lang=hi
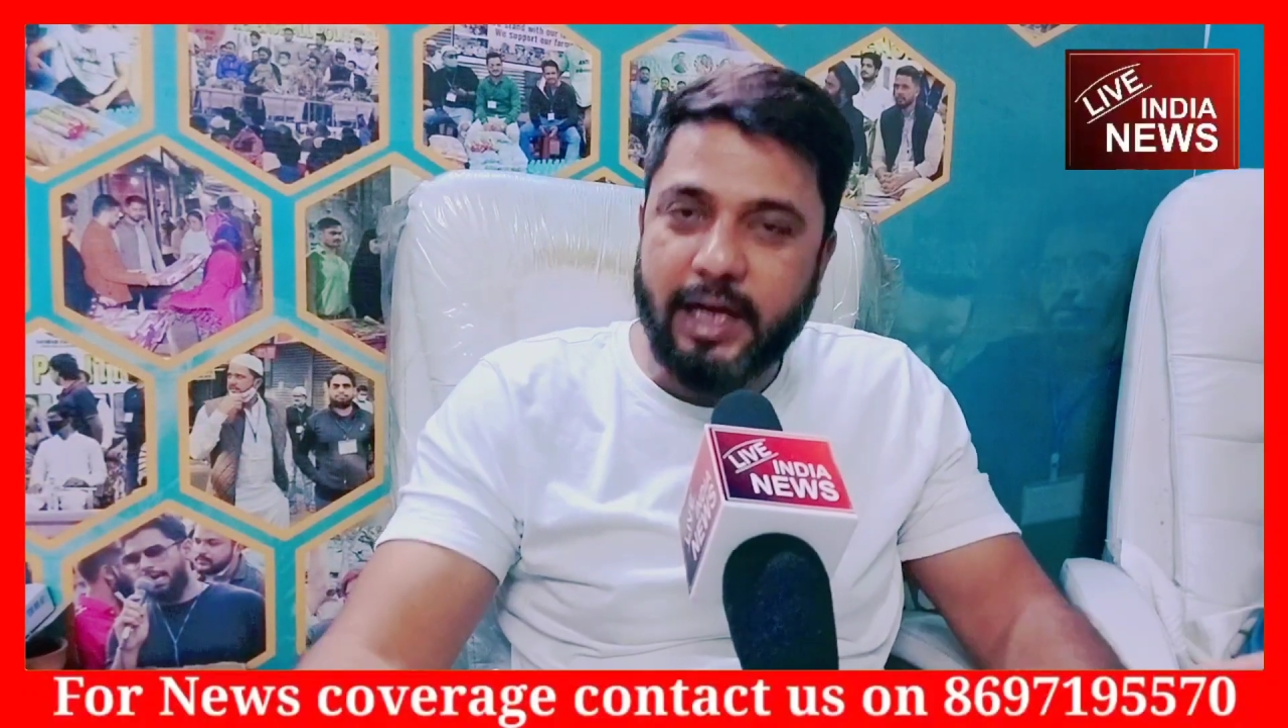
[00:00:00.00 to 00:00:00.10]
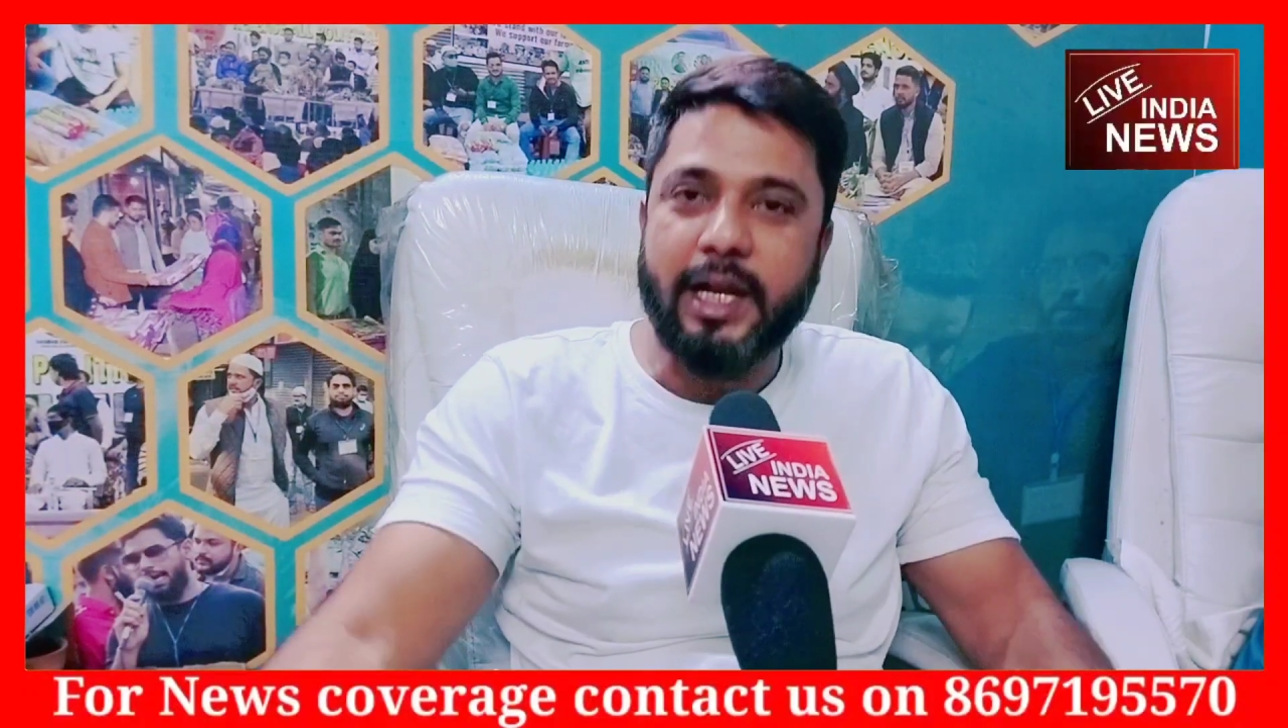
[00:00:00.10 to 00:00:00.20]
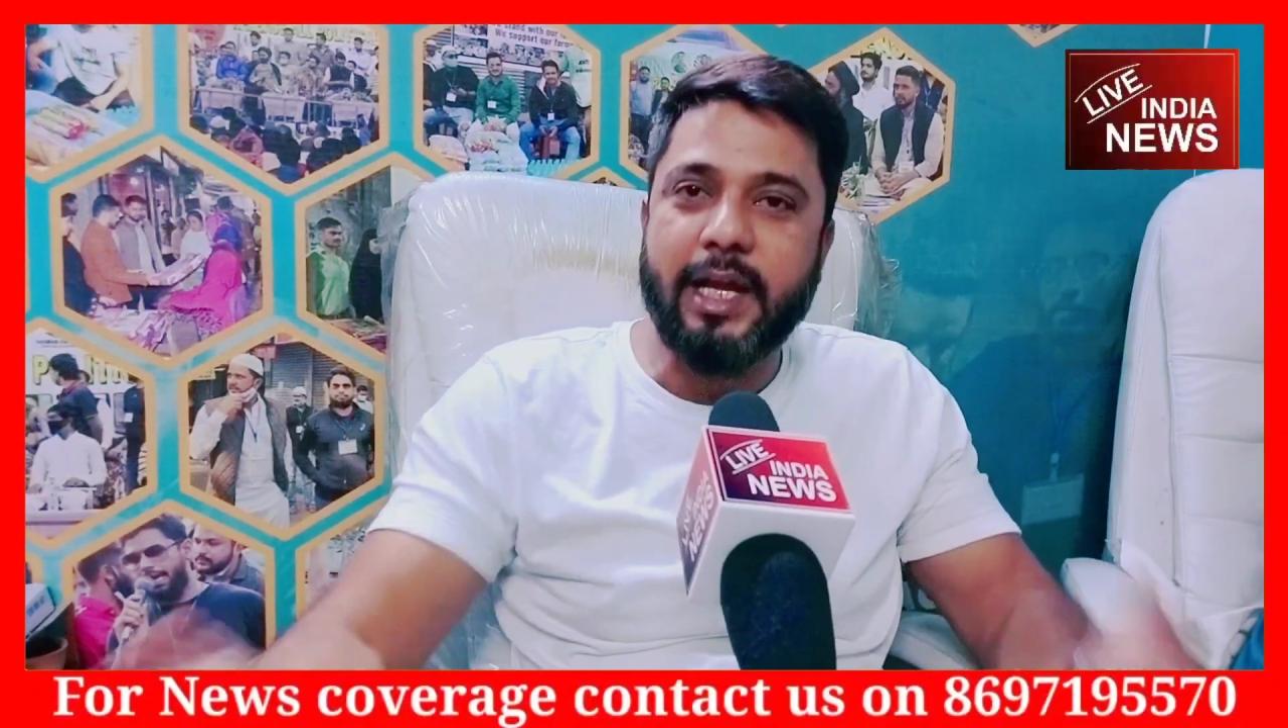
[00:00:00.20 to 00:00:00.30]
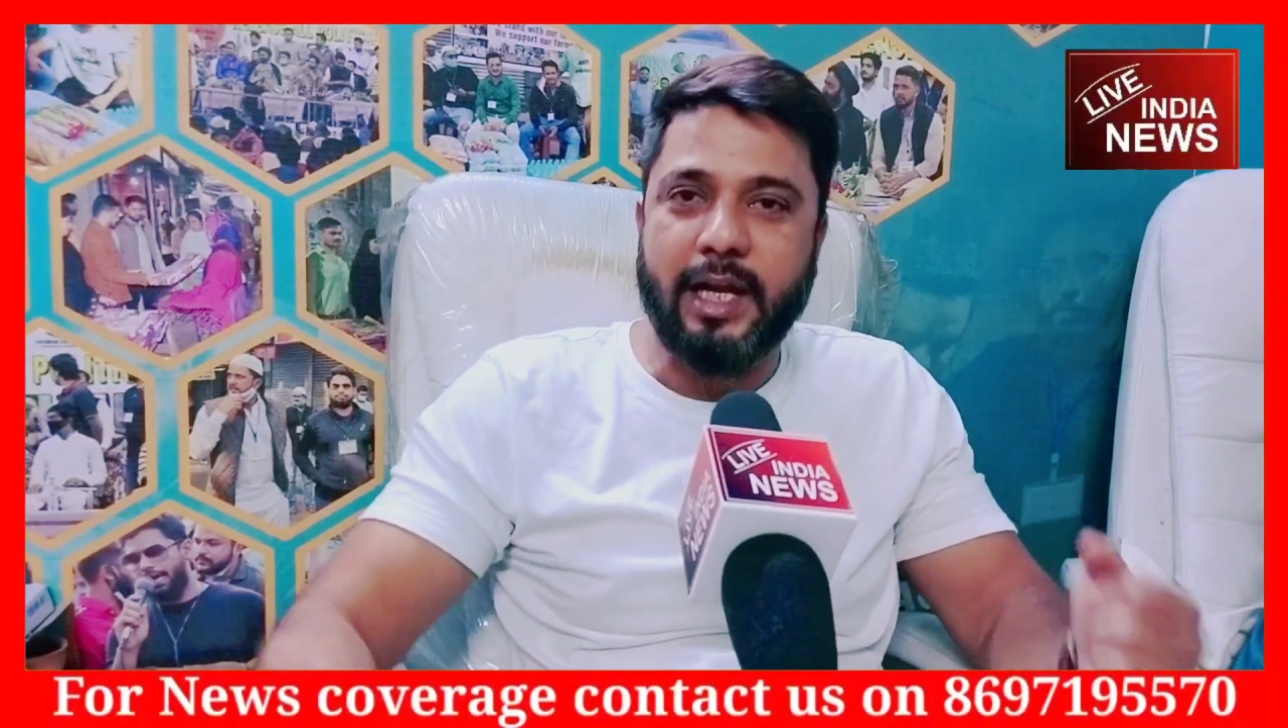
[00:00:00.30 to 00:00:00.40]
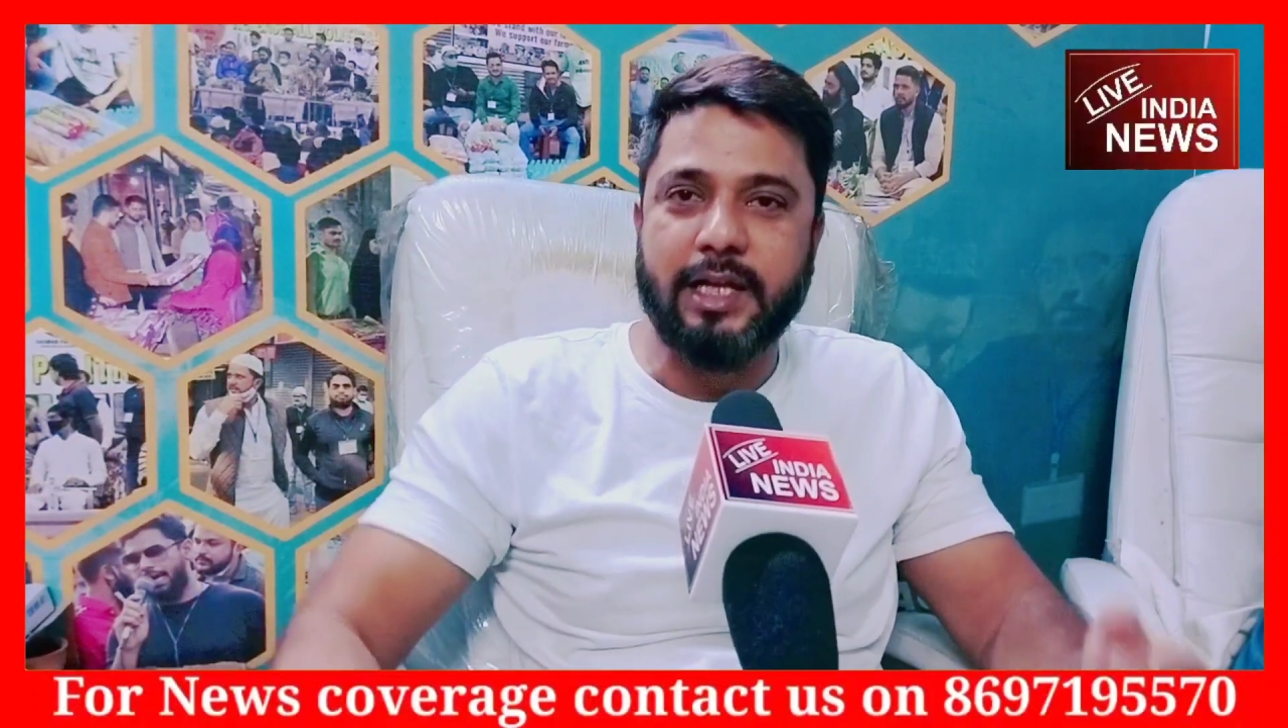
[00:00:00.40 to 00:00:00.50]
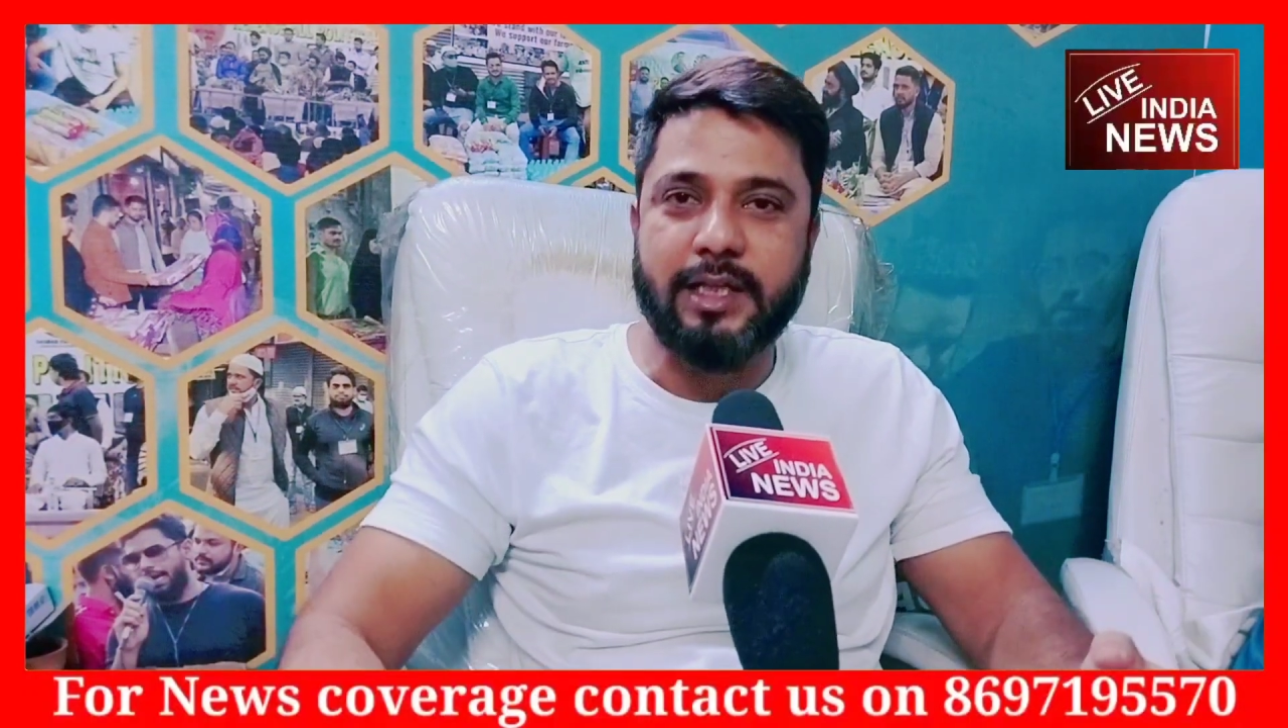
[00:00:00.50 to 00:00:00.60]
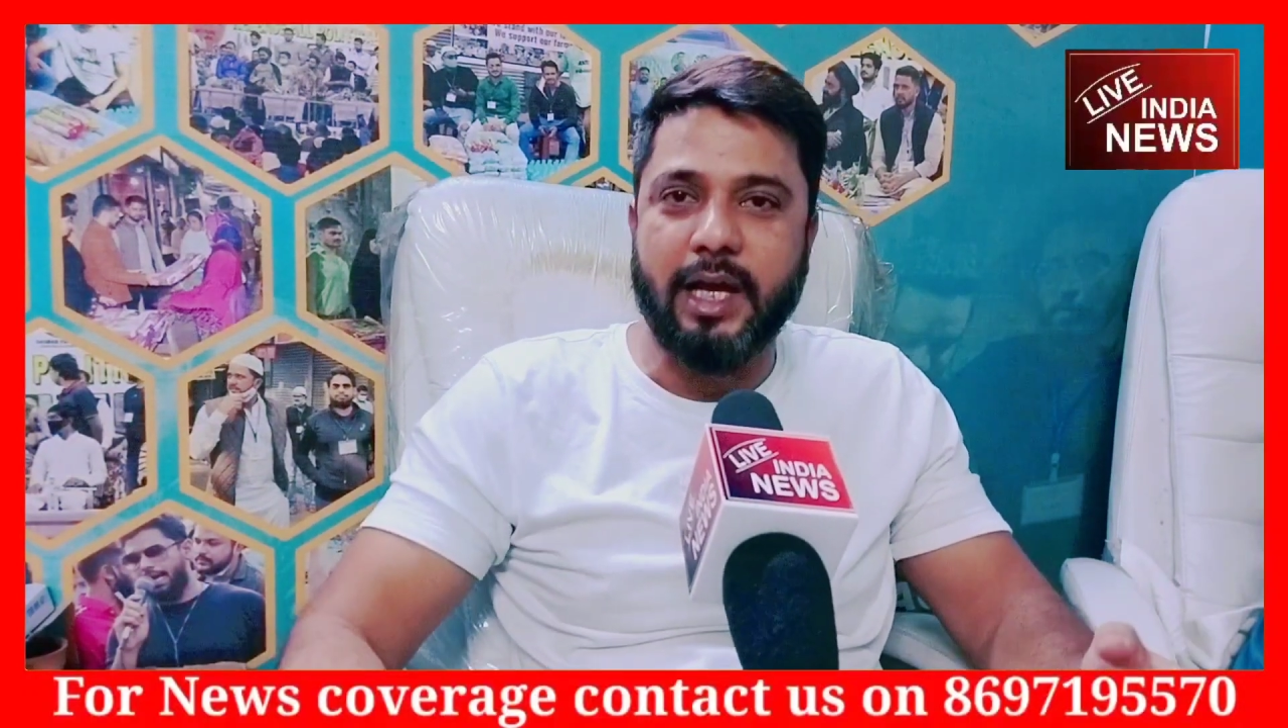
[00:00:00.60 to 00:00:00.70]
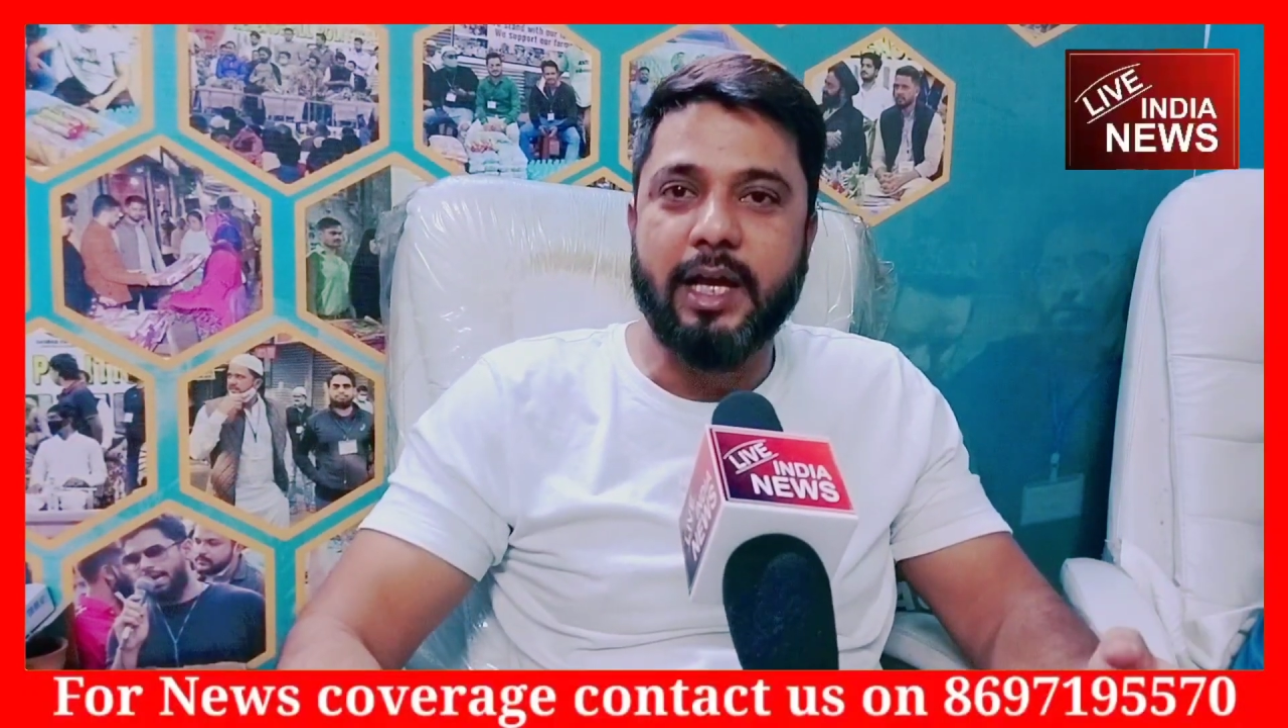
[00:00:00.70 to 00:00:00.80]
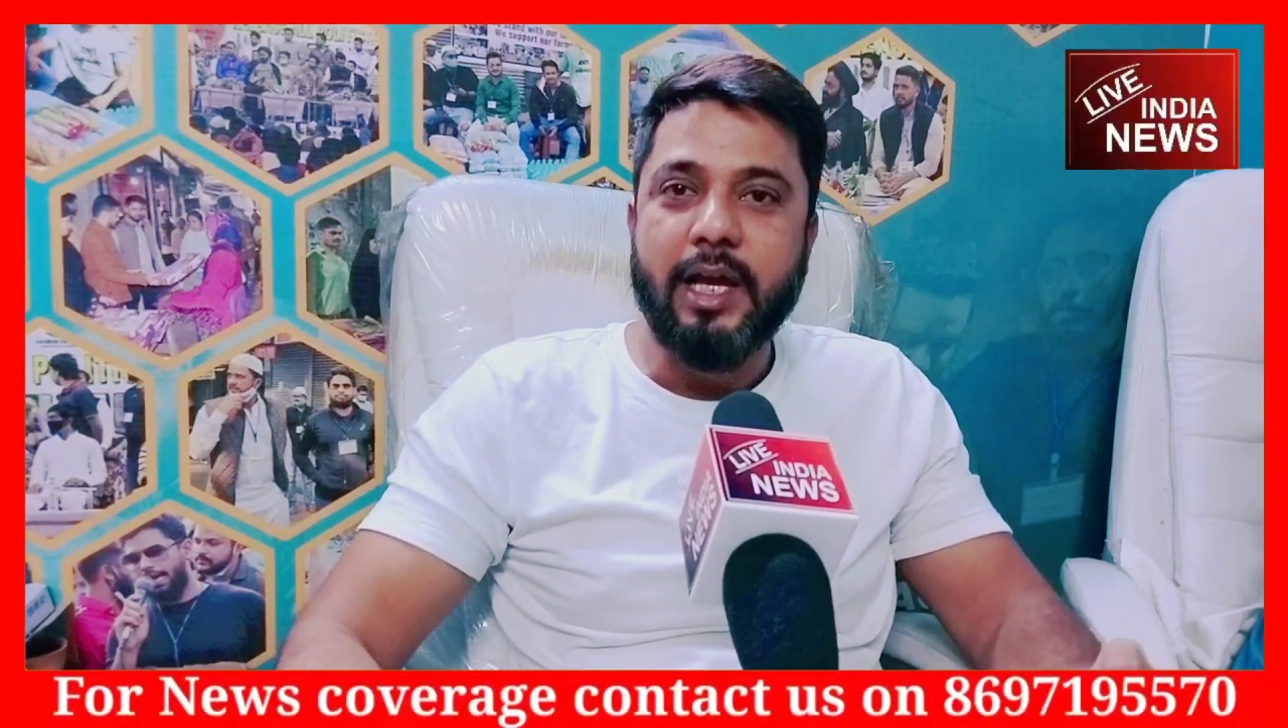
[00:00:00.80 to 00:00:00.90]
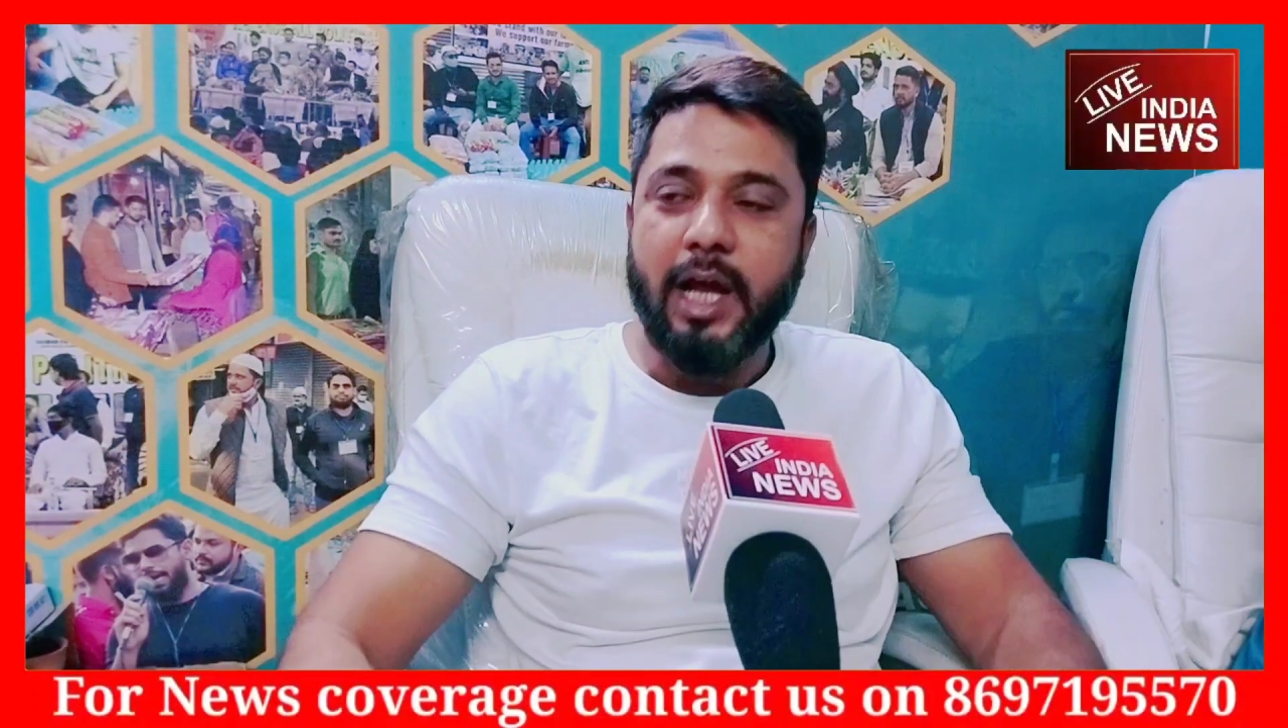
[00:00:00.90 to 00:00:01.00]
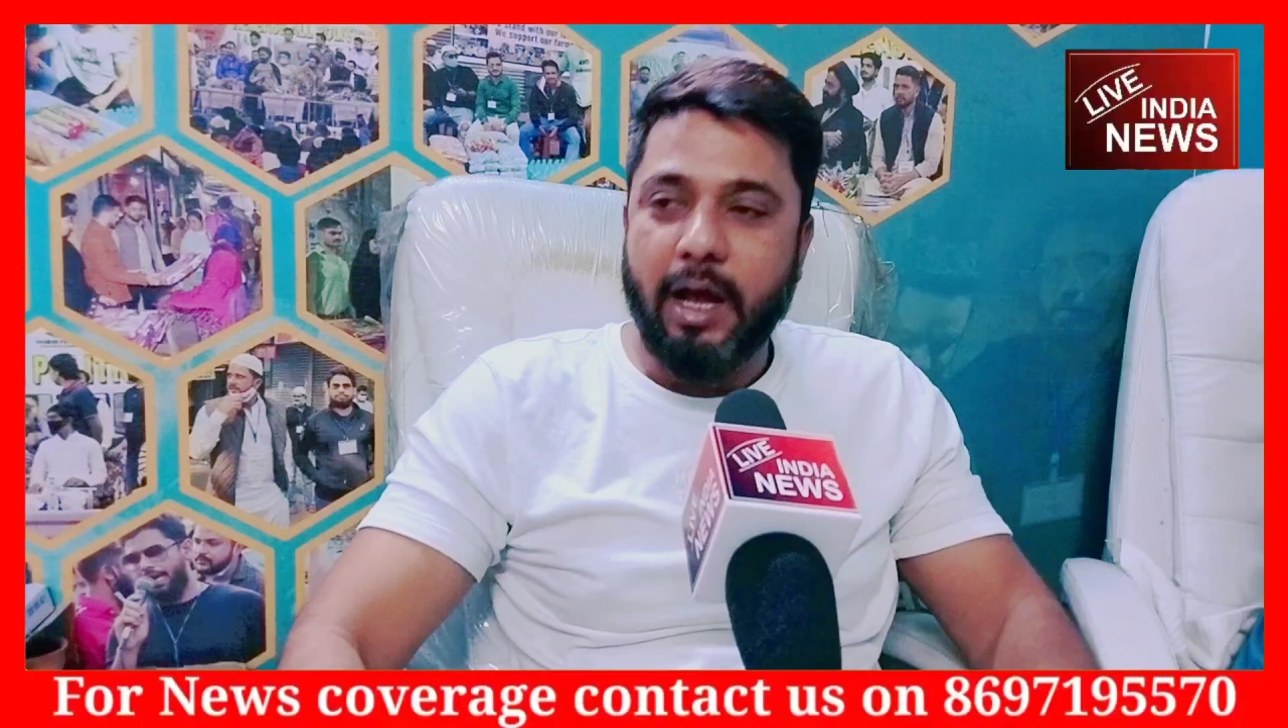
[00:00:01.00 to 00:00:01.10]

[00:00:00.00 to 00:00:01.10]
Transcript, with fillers: करना एक रास्ता है